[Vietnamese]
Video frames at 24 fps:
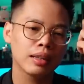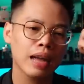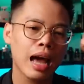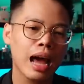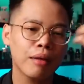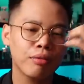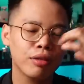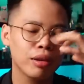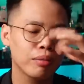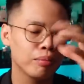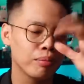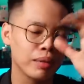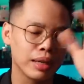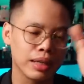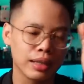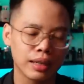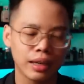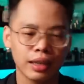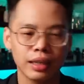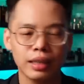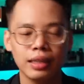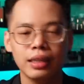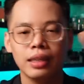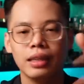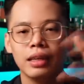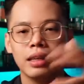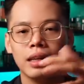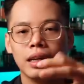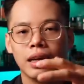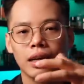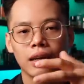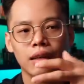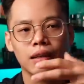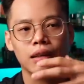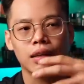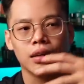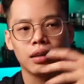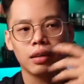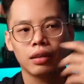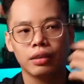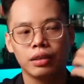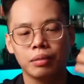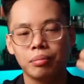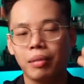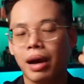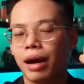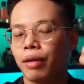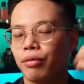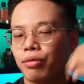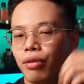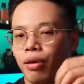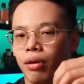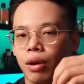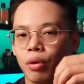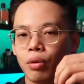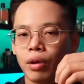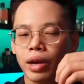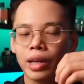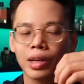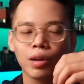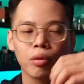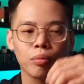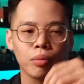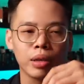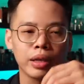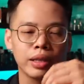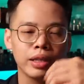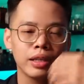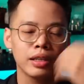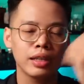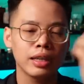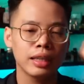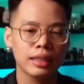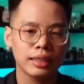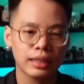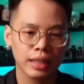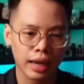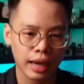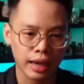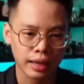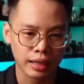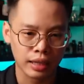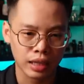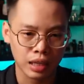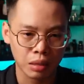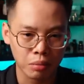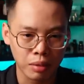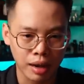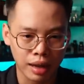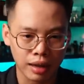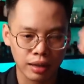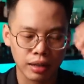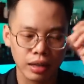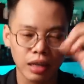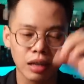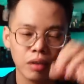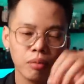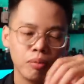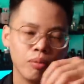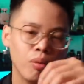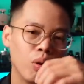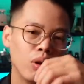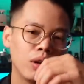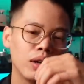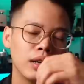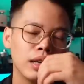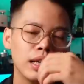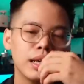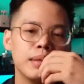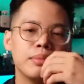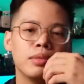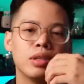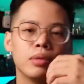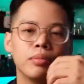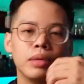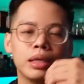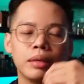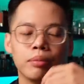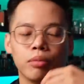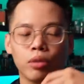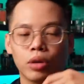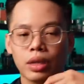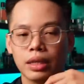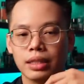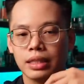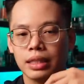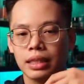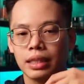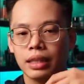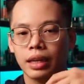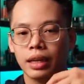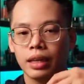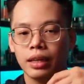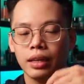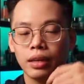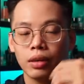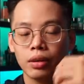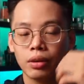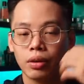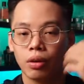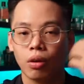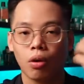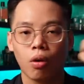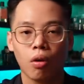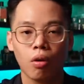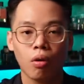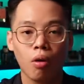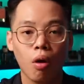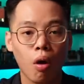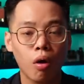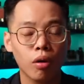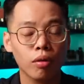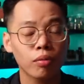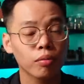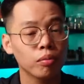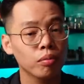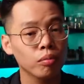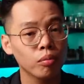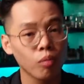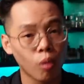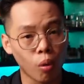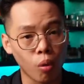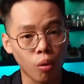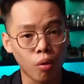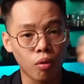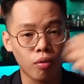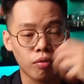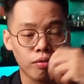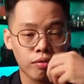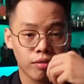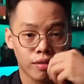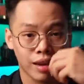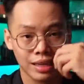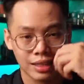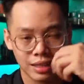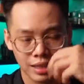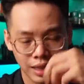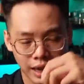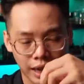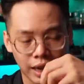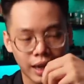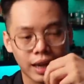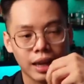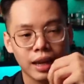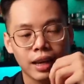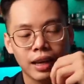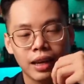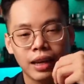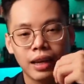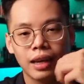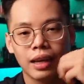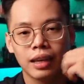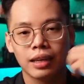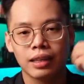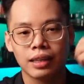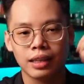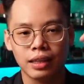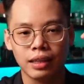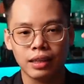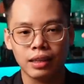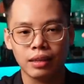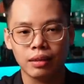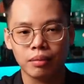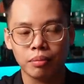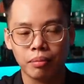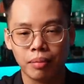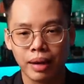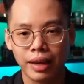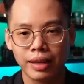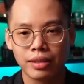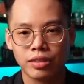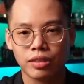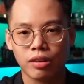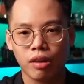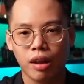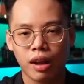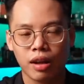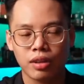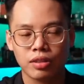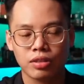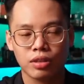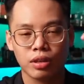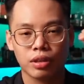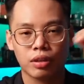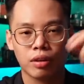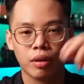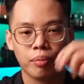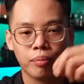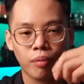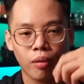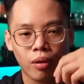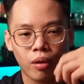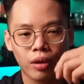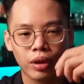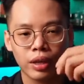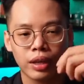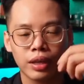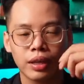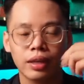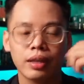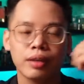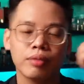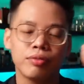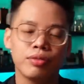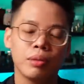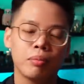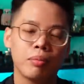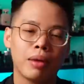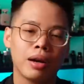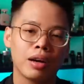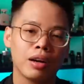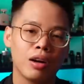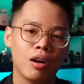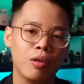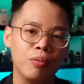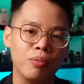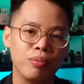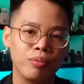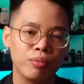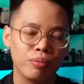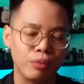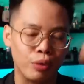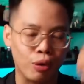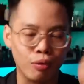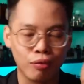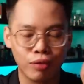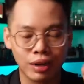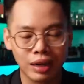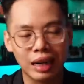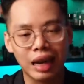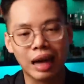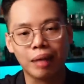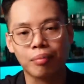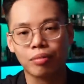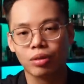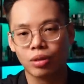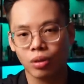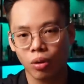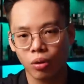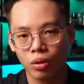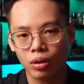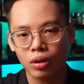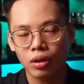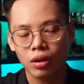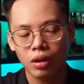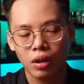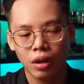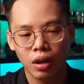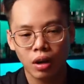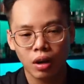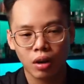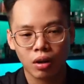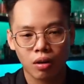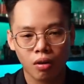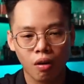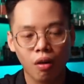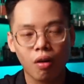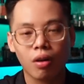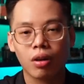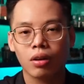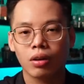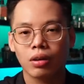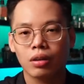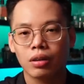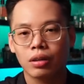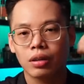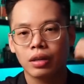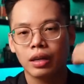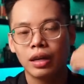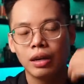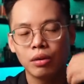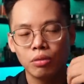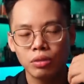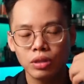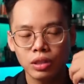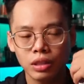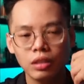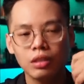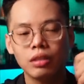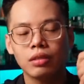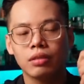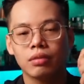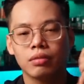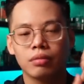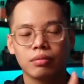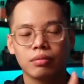đa phần mình thấy uh, những bạn follow kênh của mình những người trẻ thì các bạn đều muốn tìm cho mình một cái gì đấy nó ngon bổ và rẻ thì Mancera Sedat Boy phiên bản gốc nó vẫn làm tốt còn nếu như